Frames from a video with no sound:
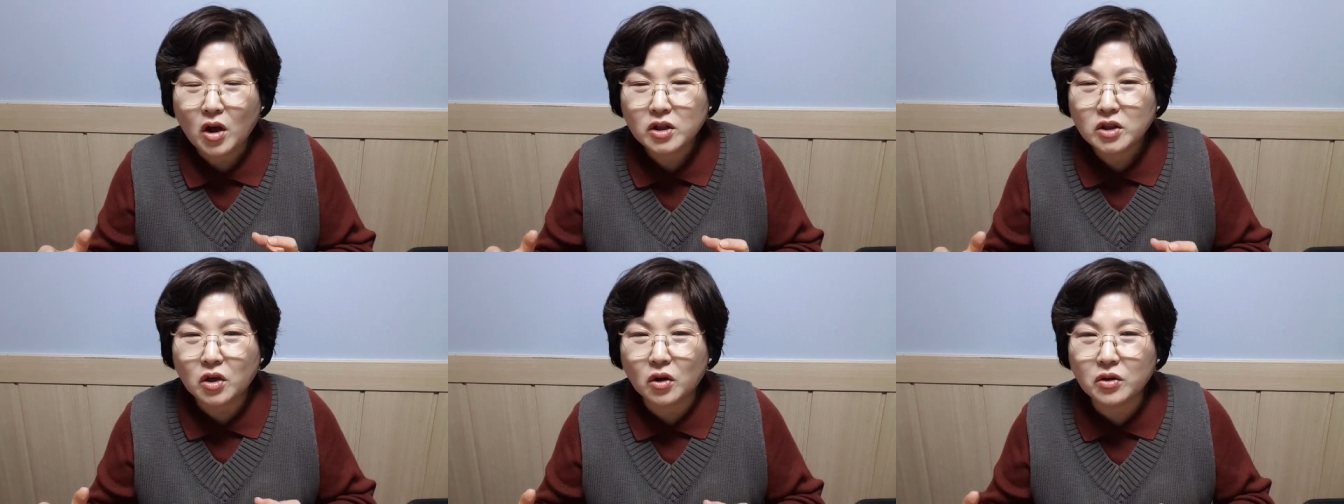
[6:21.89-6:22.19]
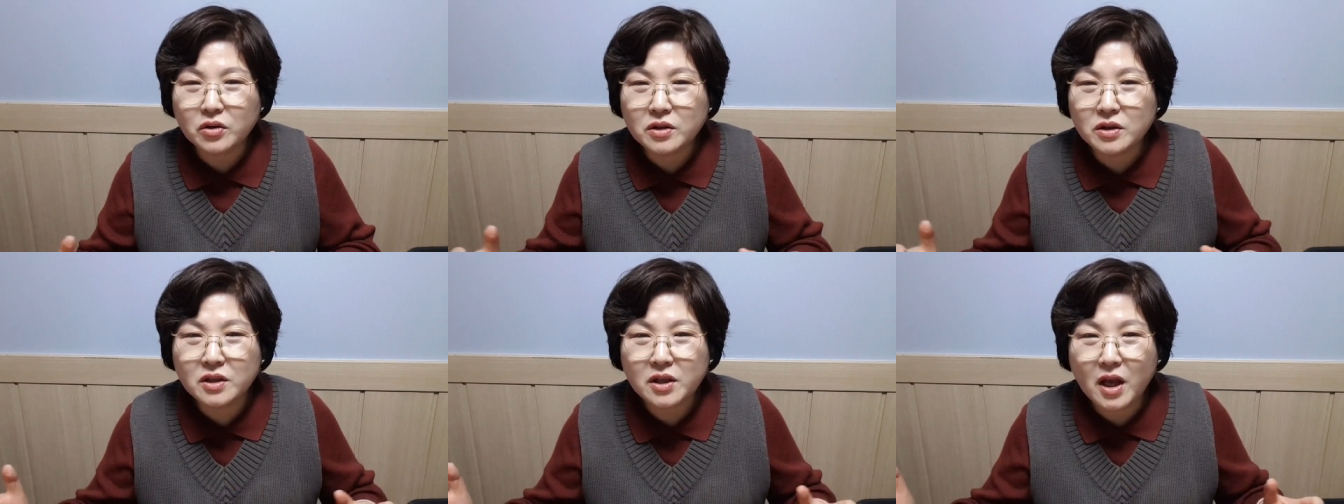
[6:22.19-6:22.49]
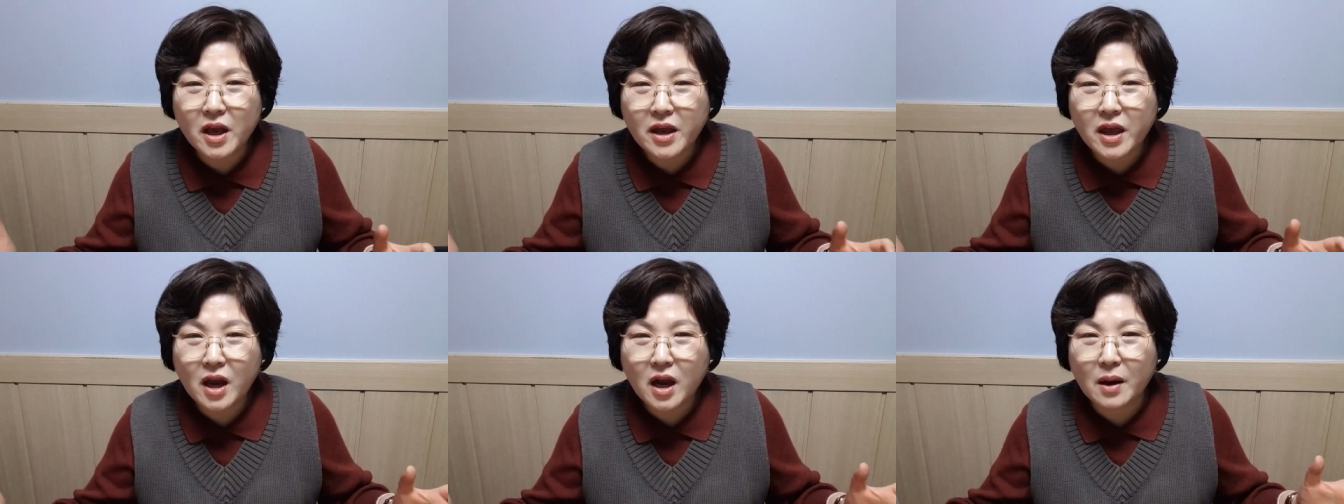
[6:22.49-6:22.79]
전
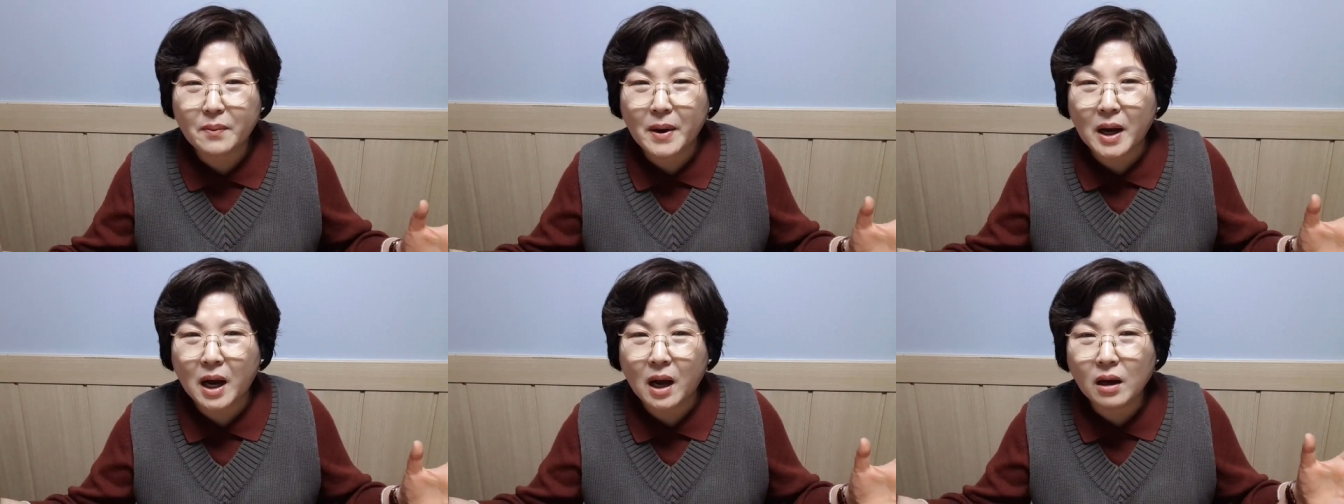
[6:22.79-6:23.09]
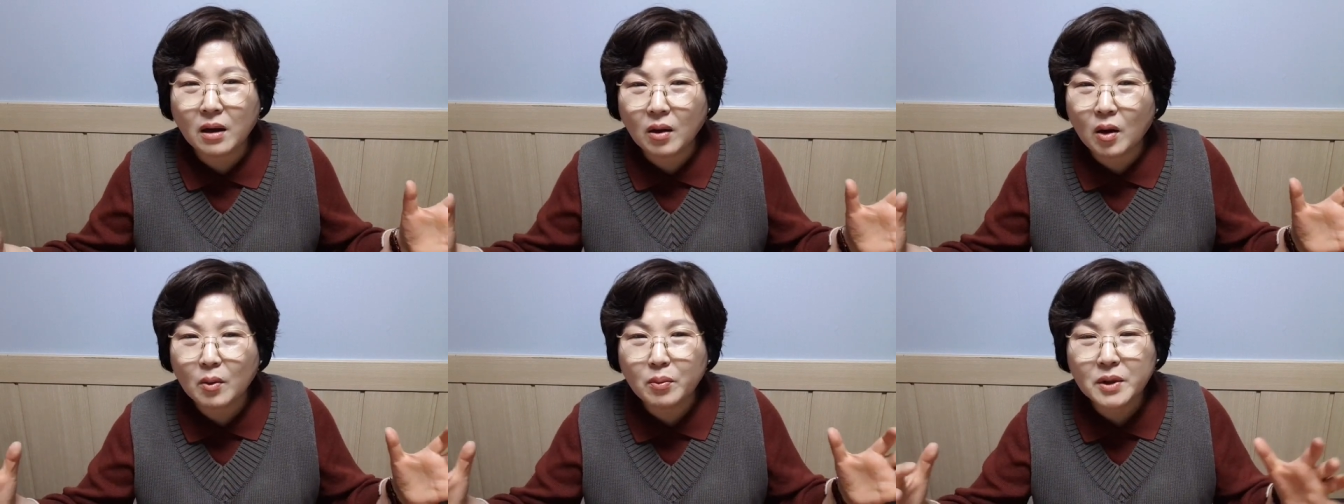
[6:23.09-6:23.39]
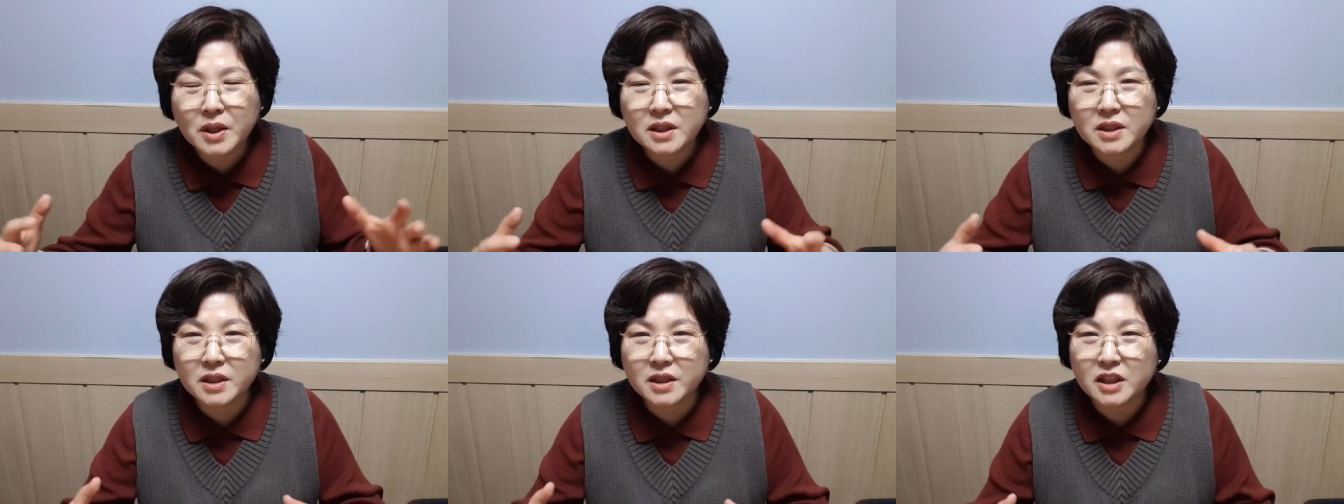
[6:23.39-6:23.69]
세계가 막
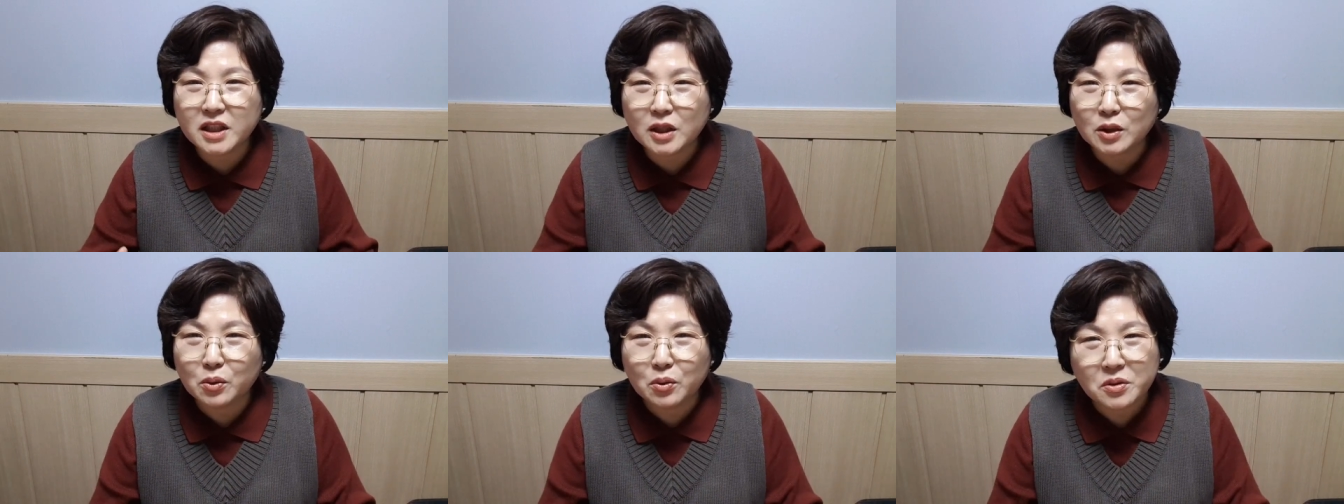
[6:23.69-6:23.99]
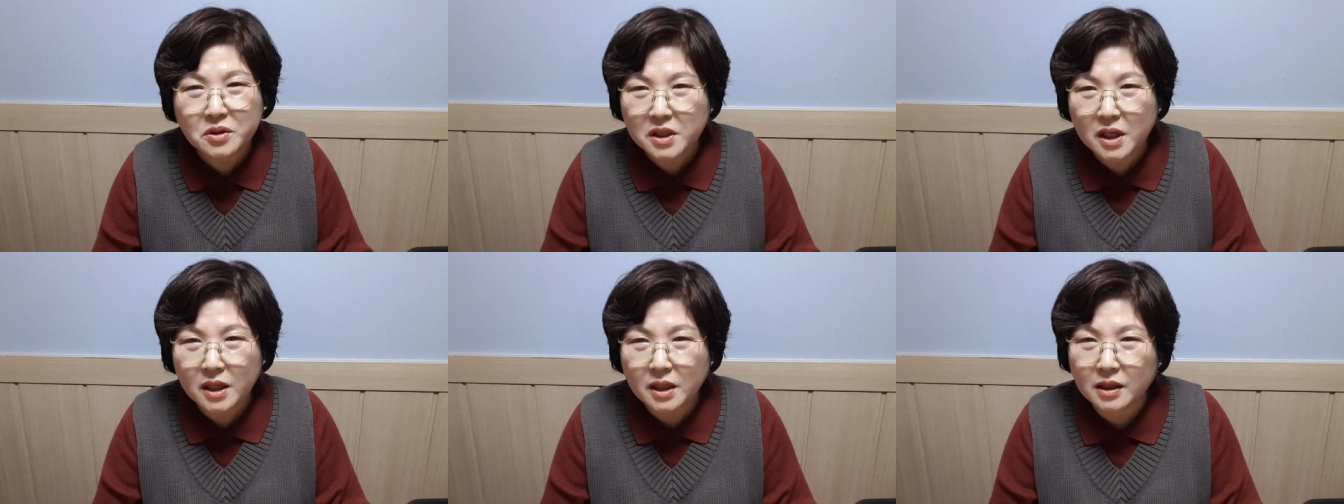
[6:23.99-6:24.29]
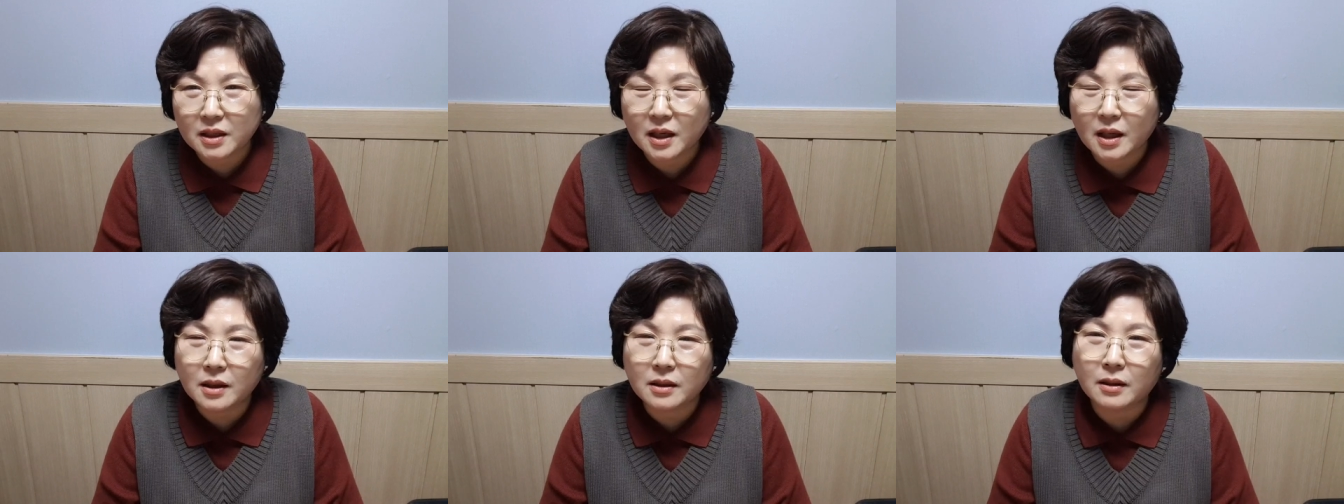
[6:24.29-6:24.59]
한꺼번에 지진이 동시에
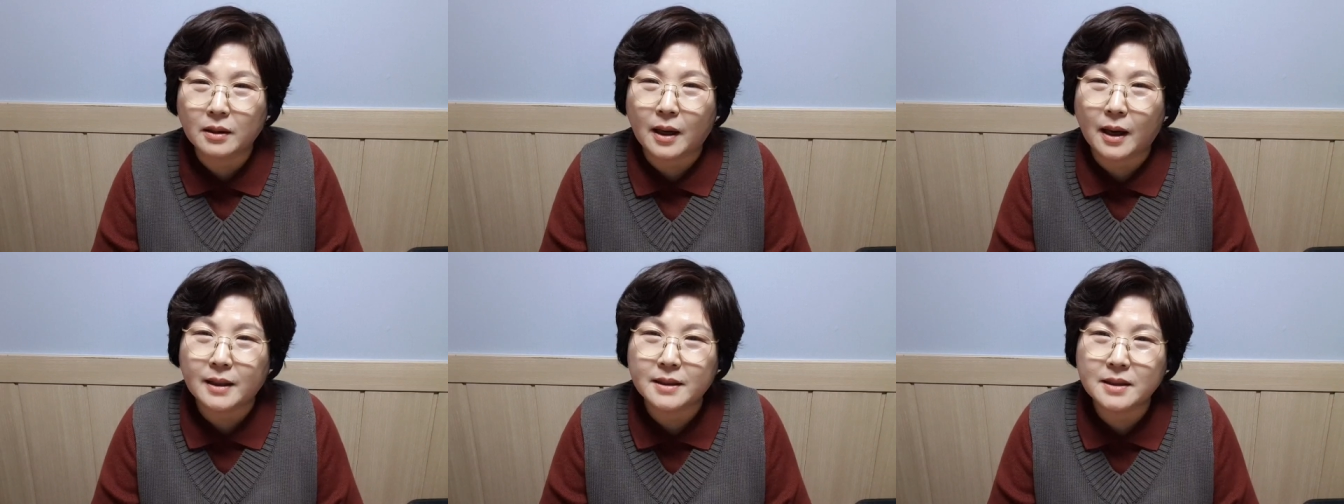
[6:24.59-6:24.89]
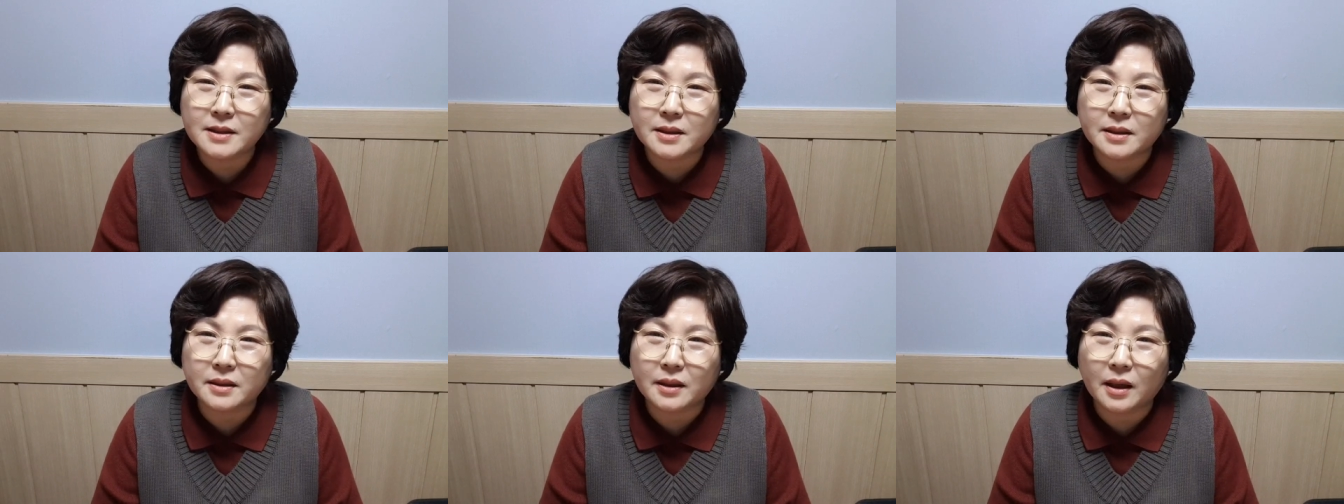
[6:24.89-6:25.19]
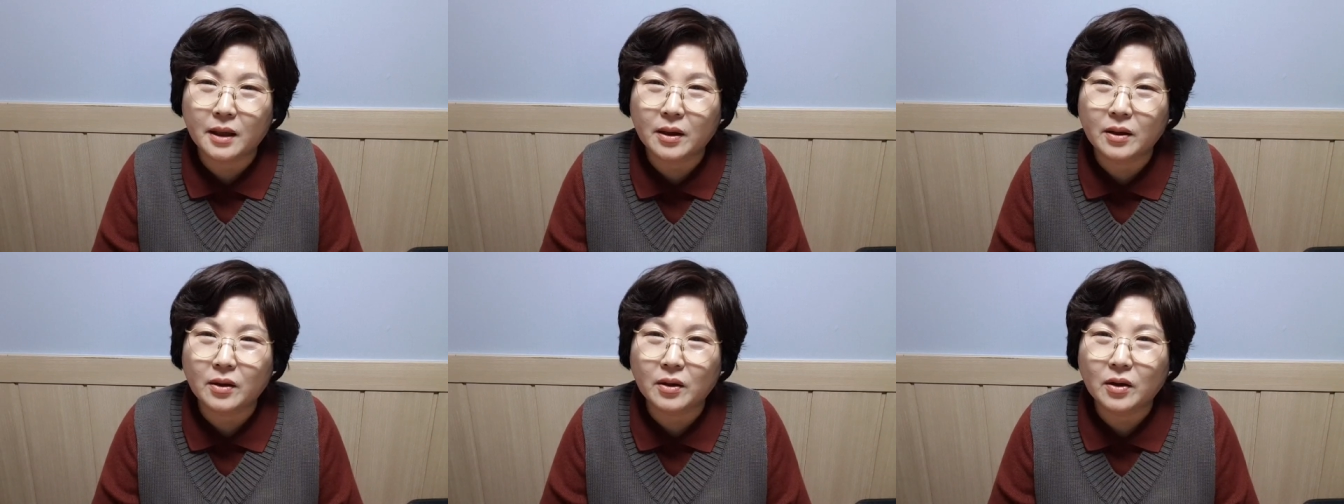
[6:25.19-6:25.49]
일어나는 건
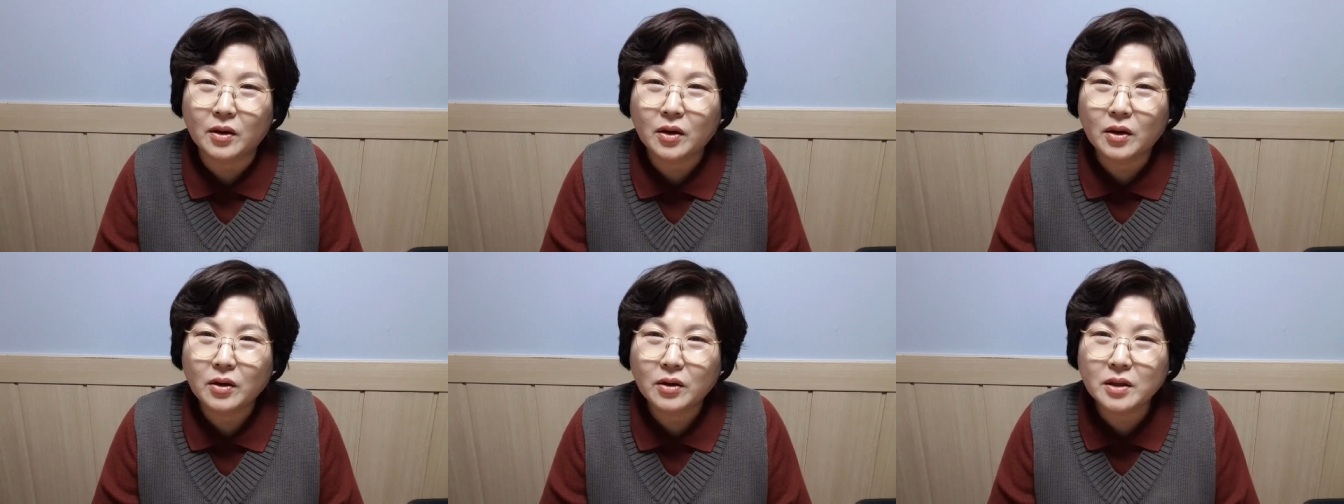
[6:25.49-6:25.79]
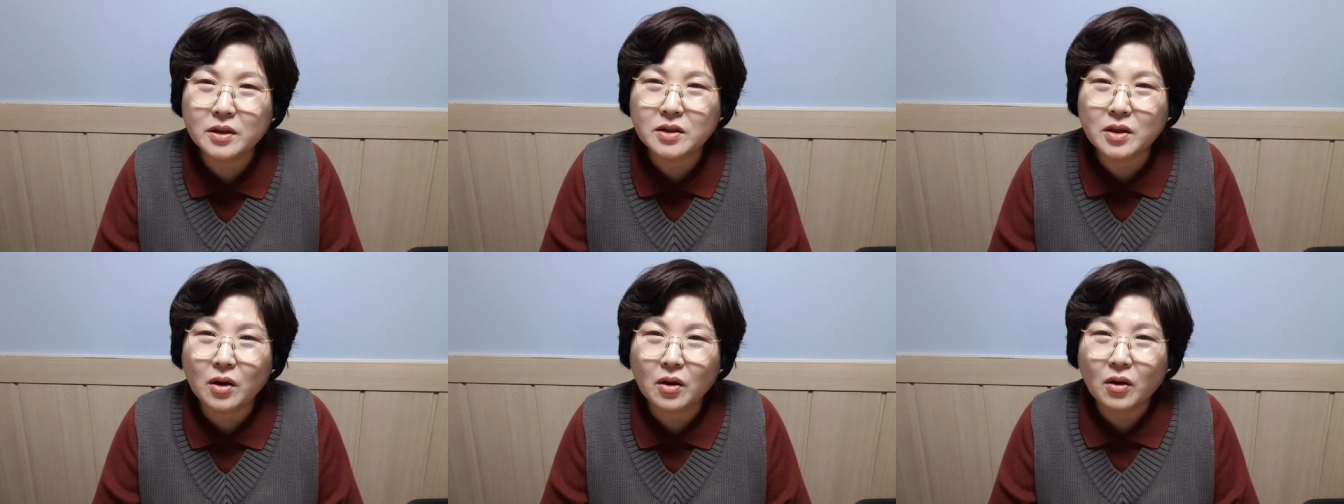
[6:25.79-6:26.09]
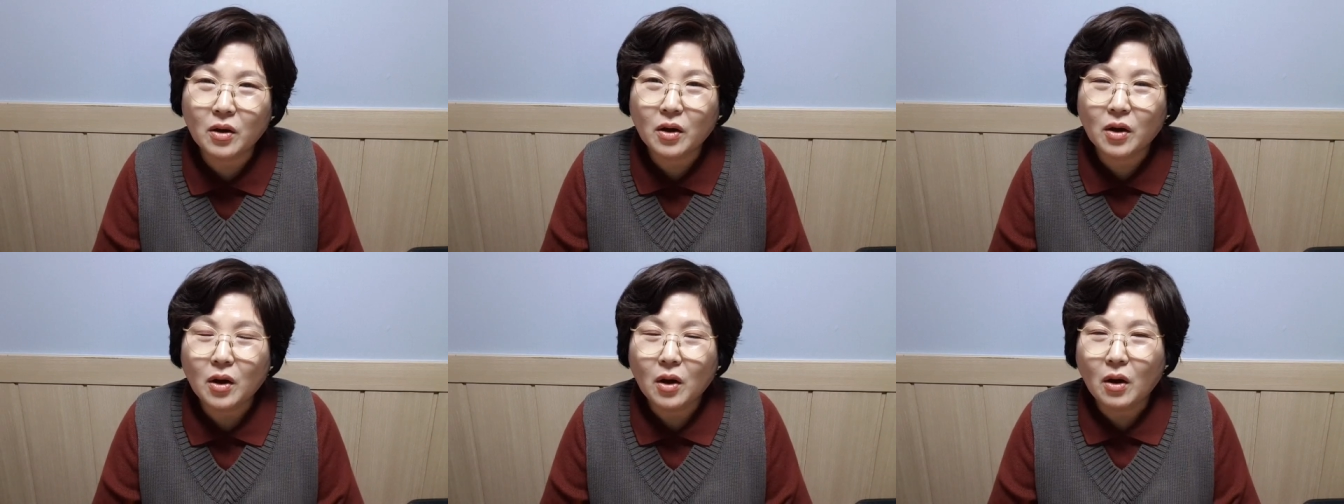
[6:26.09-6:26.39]
아니잖아요. 그죠?